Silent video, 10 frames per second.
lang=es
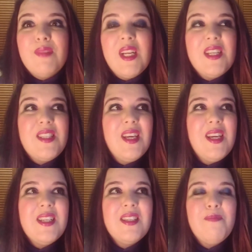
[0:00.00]

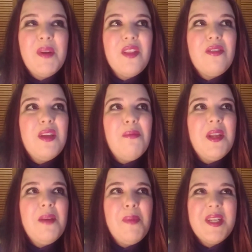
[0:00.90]
clichés,
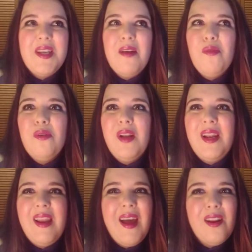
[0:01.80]
predecible, pesado,
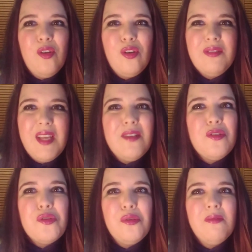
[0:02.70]
largo,
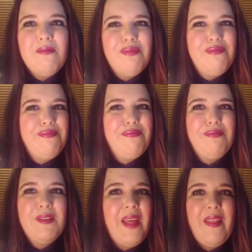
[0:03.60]
denso,
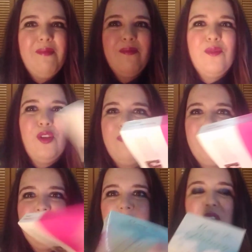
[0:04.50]
nada, no,
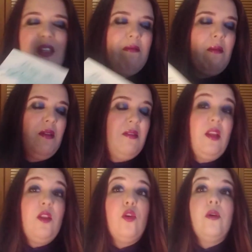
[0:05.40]

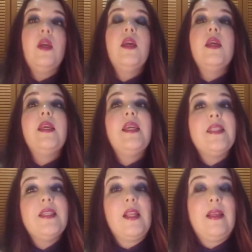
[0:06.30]
definitivamente no. Y
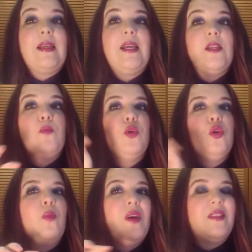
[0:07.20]
este es el que es un
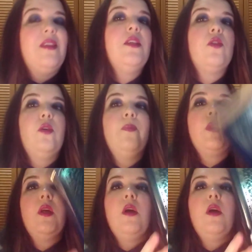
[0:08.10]
poco como asterisco